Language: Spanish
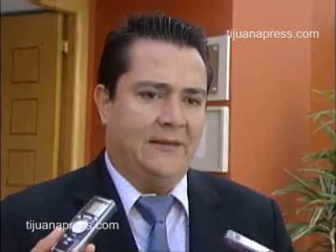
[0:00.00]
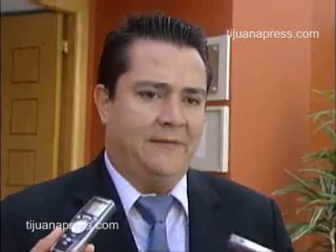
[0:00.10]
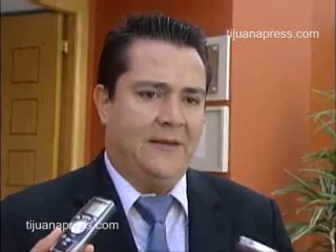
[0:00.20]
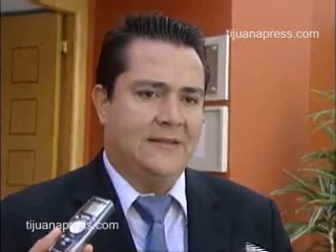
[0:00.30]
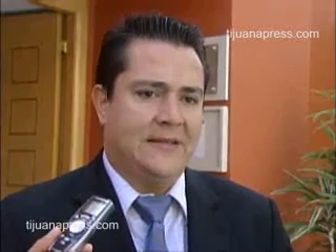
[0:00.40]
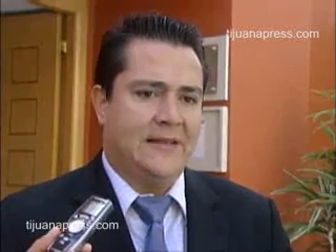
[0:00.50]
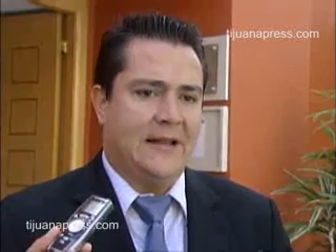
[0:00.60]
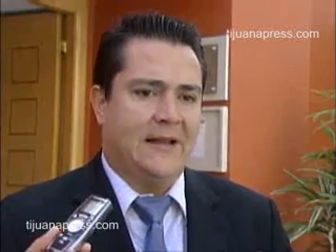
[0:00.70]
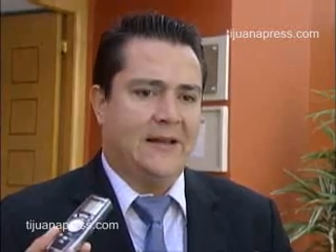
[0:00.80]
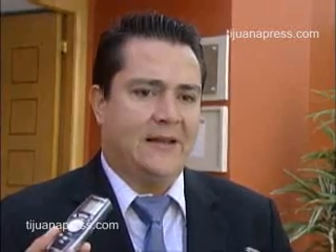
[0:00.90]
la defensa y
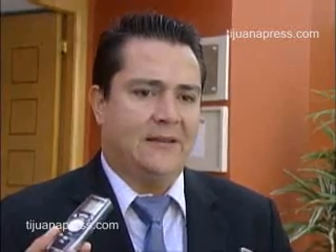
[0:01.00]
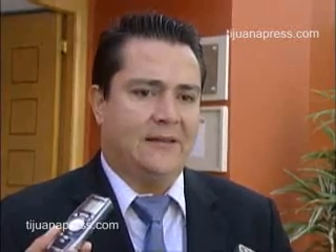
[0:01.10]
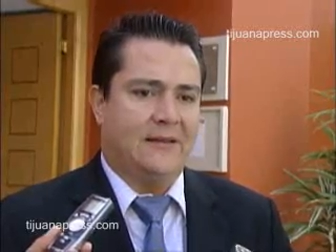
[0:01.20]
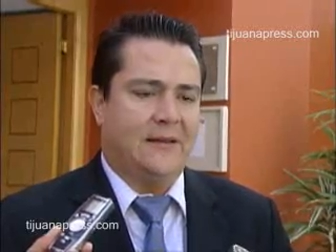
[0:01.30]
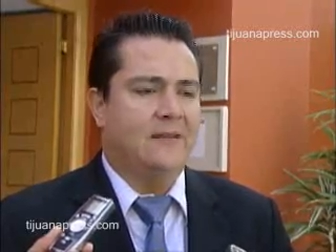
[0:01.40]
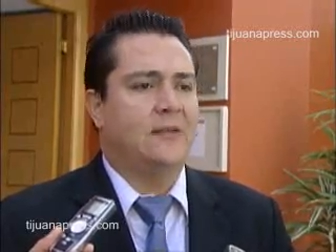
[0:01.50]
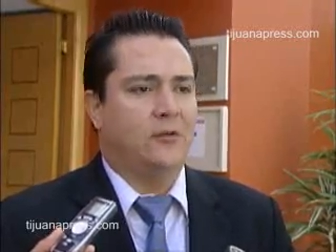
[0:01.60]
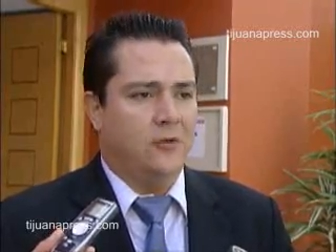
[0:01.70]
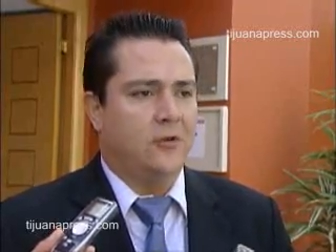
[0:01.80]
de la guerra que, trae Estados